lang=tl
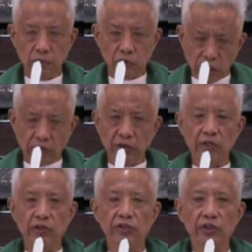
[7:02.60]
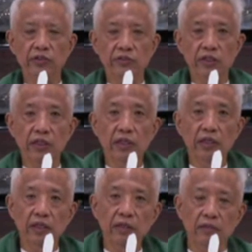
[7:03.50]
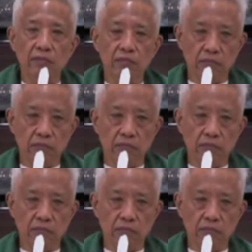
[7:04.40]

So tanungin ninyo ang inyong sarili ngayon.